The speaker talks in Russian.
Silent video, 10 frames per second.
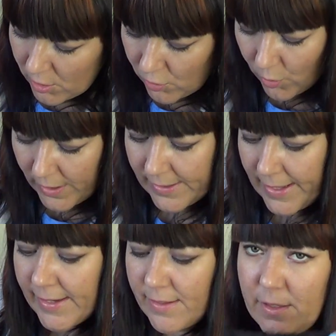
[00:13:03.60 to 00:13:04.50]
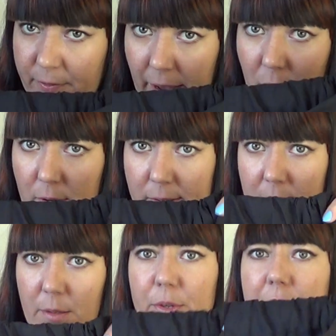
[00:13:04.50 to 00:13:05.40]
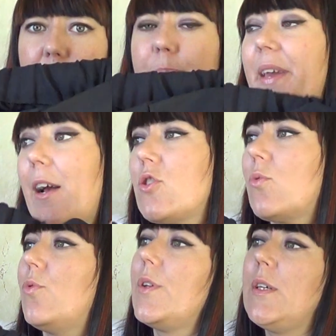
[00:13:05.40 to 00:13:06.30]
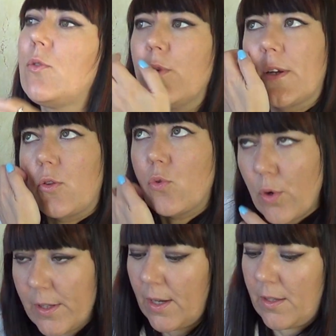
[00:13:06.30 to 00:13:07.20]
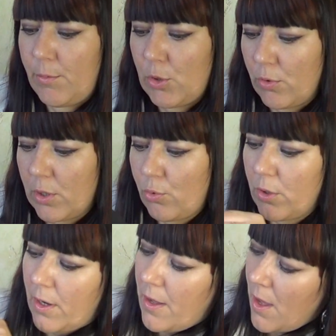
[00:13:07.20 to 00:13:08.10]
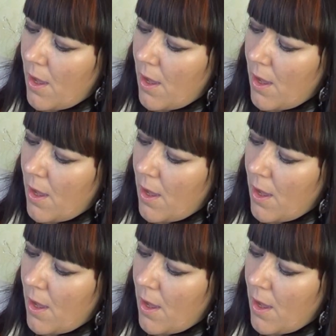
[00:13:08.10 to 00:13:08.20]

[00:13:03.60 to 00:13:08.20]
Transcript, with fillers: Но когда я надеваю, раз они мне в обтяжку, и только-только, они мне только-только,